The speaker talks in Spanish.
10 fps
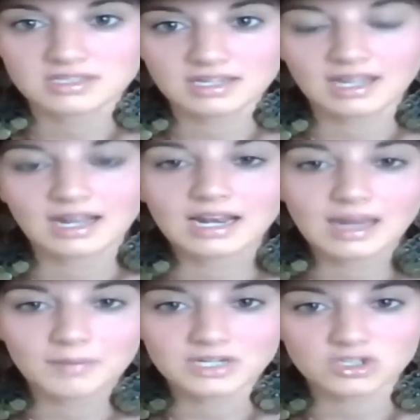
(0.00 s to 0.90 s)
Así que
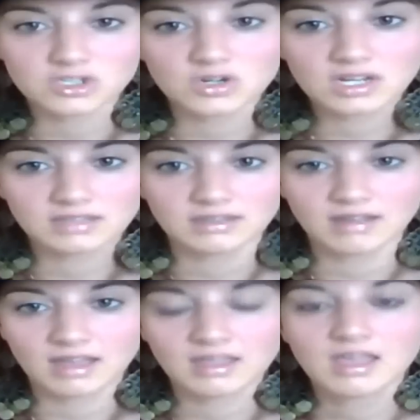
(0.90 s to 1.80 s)
la mayor
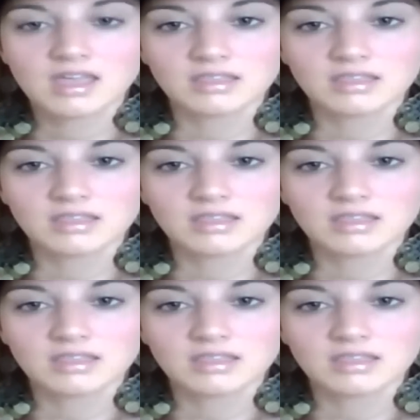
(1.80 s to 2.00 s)
cantidad